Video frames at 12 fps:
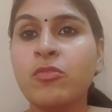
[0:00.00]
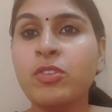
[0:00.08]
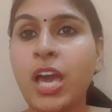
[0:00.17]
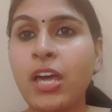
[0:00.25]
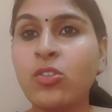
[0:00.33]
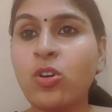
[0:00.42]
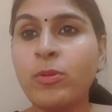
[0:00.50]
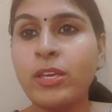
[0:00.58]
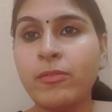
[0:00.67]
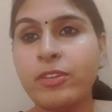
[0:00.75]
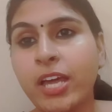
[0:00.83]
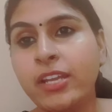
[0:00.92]
विहान को
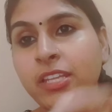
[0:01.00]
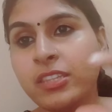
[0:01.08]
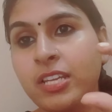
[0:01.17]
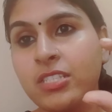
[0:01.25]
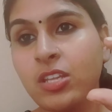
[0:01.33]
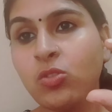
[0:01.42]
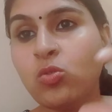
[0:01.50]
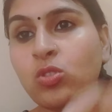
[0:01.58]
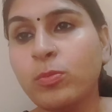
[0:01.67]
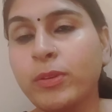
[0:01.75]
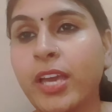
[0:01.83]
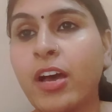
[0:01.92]
भी विहान ने इतना सा
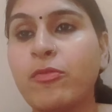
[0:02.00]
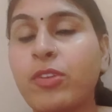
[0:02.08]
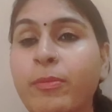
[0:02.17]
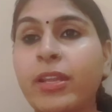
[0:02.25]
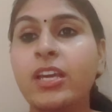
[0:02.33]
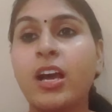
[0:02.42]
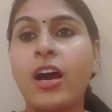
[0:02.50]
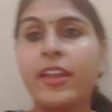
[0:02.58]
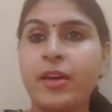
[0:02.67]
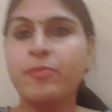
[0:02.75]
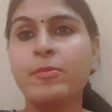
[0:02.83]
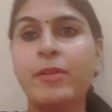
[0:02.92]
दूध पिया फिर मैंने
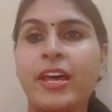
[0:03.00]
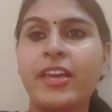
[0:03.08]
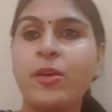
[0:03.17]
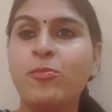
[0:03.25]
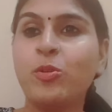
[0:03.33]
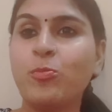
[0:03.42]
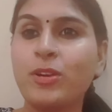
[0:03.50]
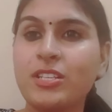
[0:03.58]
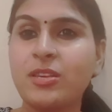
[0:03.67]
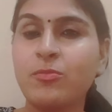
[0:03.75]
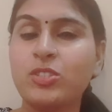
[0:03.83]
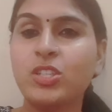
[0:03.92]
खाना भी बनाया प्रॉपर
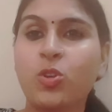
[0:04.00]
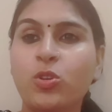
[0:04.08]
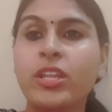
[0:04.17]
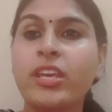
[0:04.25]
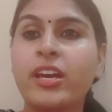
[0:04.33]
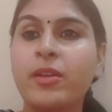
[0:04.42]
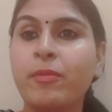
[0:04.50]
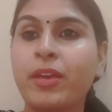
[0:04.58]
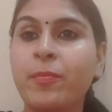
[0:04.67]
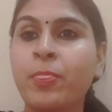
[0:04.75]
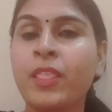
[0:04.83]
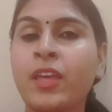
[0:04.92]
सब्जी रोटी घर
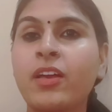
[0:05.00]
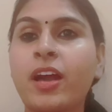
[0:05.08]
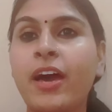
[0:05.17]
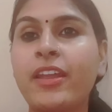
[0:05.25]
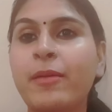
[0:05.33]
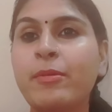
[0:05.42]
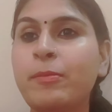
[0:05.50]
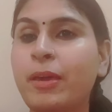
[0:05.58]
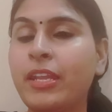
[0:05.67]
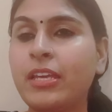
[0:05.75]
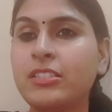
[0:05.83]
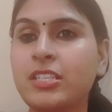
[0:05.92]
में खाना भी
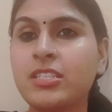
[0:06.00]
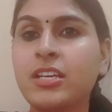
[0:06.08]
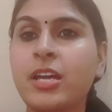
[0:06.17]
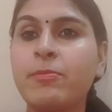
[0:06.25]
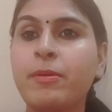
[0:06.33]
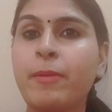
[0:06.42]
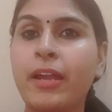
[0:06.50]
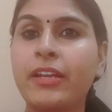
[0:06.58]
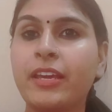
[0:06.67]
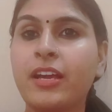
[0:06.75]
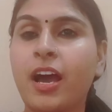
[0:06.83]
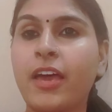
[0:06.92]
मैंने अच्छे से घर पे
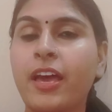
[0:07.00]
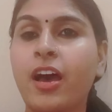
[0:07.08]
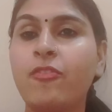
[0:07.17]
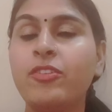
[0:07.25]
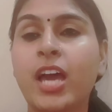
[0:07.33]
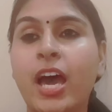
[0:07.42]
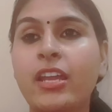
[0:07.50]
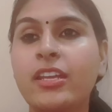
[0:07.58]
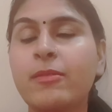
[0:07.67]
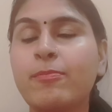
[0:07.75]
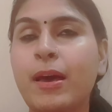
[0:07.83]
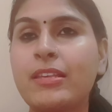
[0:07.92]
बैठ के खाया विहान
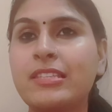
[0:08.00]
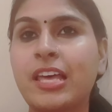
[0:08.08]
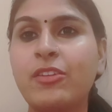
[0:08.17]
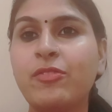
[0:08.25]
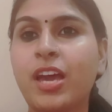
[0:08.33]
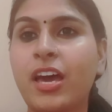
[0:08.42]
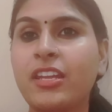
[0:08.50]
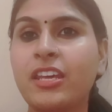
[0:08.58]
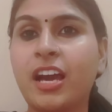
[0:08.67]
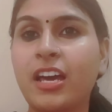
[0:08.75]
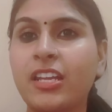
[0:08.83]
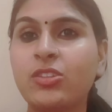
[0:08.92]
के पास लाई विहान ने
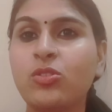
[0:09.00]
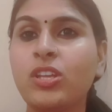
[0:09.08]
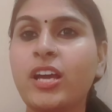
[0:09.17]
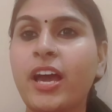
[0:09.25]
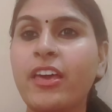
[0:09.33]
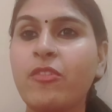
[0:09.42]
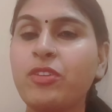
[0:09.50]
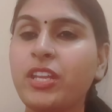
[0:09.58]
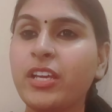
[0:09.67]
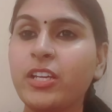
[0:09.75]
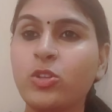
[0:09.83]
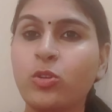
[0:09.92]
खाना तो नहीं खाया फिर
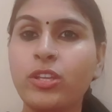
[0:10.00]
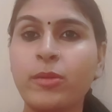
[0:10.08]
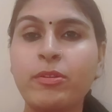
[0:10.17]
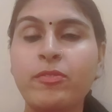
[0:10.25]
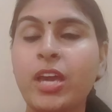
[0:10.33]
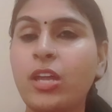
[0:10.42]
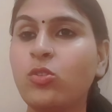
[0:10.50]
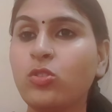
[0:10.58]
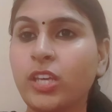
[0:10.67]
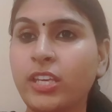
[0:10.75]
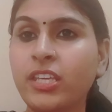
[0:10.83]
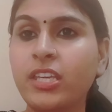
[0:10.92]
एक कटोरी अभी विहान को
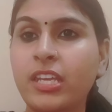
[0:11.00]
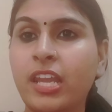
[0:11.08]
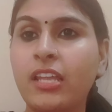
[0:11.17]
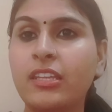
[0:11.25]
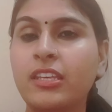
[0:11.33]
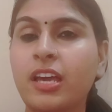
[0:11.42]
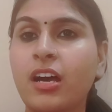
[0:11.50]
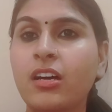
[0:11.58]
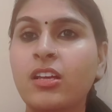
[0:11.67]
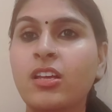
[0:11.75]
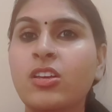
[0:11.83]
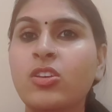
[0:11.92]
दही खिला दिया
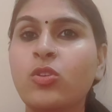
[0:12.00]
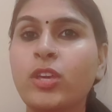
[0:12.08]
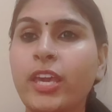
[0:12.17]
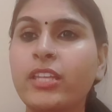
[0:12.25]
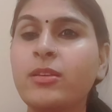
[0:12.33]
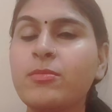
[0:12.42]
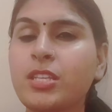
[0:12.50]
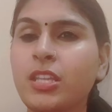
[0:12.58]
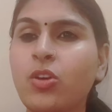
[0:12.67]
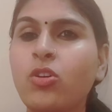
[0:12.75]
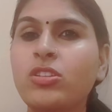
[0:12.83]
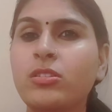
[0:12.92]
क्योंकि एकदम से
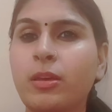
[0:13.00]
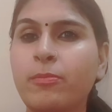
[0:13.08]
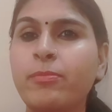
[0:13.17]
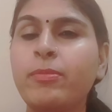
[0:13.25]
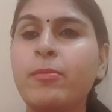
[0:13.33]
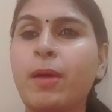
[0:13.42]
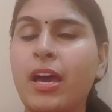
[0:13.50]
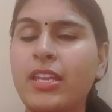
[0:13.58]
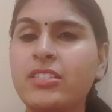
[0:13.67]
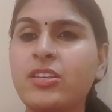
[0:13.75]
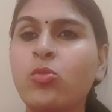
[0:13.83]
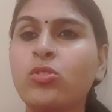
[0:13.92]
देखो तब
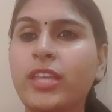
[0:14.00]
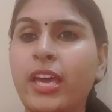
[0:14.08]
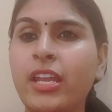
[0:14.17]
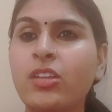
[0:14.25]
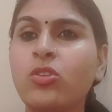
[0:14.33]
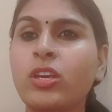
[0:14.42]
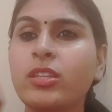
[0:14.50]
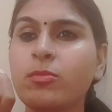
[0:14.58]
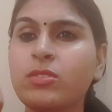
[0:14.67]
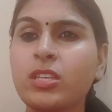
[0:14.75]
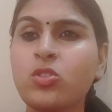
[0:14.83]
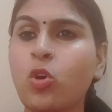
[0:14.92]
बीमारी से उठता है ना तो
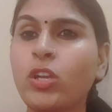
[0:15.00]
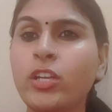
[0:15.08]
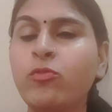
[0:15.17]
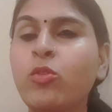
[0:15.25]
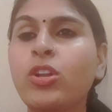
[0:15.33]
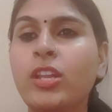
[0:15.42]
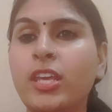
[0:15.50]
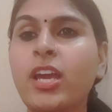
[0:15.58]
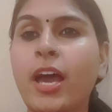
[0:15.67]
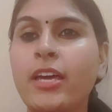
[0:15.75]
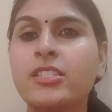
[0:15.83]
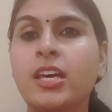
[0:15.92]
एकदम से सॉलिड फूड नहीं
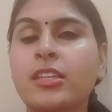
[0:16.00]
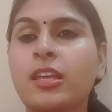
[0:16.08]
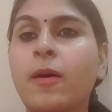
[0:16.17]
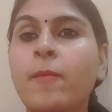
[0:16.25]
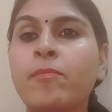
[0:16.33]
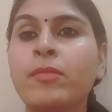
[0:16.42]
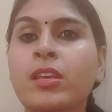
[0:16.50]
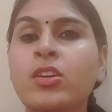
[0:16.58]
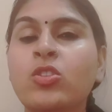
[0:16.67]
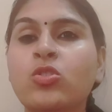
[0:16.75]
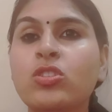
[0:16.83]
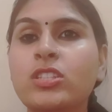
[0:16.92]
खाया जाता
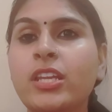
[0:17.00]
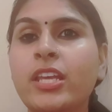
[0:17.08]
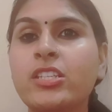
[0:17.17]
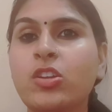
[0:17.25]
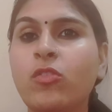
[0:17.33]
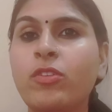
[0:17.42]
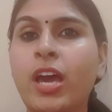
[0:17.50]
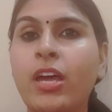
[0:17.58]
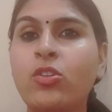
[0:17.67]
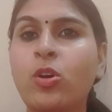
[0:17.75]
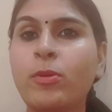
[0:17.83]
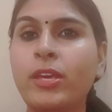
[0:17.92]
तो इसीलिए चलो
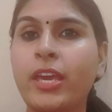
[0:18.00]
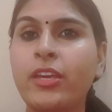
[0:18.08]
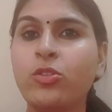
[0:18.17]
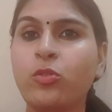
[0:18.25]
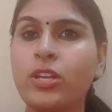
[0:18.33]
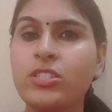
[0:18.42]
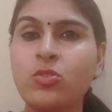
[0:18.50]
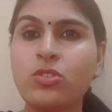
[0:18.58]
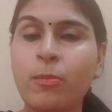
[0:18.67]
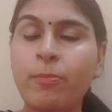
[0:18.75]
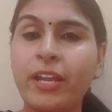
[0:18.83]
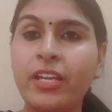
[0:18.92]
विहान को भी है कि थोड़ा सा
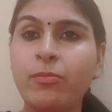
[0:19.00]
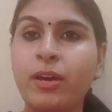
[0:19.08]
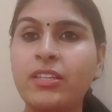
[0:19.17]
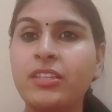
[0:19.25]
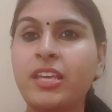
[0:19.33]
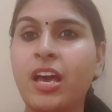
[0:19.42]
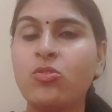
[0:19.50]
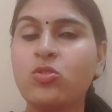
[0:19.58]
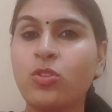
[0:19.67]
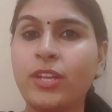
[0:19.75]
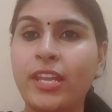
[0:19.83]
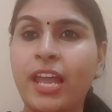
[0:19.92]
उसका पेट भर दिया
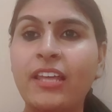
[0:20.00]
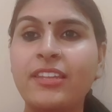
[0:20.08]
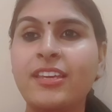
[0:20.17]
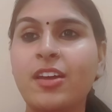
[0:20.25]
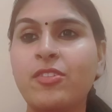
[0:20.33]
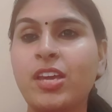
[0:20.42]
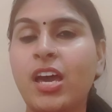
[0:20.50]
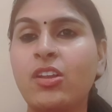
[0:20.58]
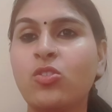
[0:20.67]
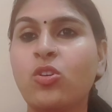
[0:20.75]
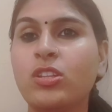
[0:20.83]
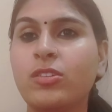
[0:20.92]
उसको नहला दिया
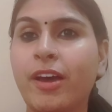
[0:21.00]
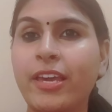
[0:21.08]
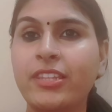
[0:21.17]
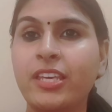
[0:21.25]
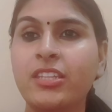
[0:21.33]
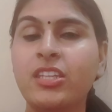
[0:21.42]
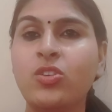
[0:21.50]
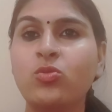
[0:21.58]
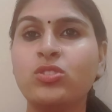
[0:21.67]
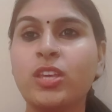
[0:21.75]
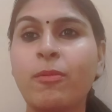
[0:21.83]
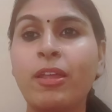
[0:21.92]
विहान को दवाई दे दी
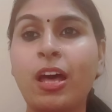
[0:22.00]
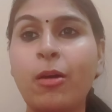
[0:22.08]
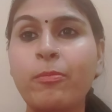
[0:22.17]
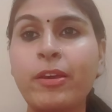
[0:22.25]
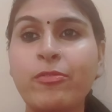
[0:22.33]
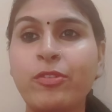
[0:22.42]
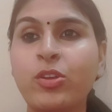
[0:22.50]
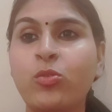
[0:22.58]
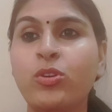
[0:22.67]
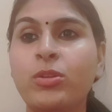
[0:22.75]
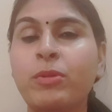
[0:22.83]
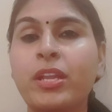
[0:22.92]
उसके बाद अब मैं फ्री
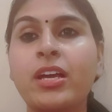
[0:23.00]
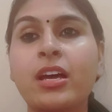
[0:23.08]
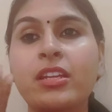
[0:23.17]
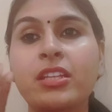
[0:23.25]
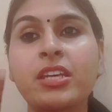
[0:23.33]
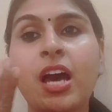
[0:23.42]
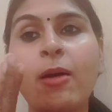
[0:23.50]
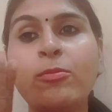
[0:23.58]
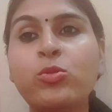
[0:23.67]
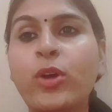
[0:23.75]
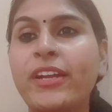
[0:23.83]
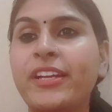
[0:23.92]
हुई मैंने करनी थी
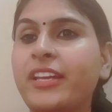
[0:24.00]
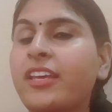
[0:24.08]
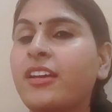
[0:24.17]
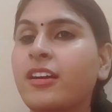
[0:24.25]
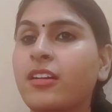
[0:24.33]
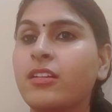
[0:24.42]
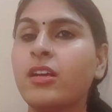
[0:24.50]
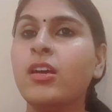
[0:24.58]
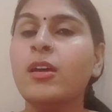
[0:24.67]
अब तू एडिटिंग कर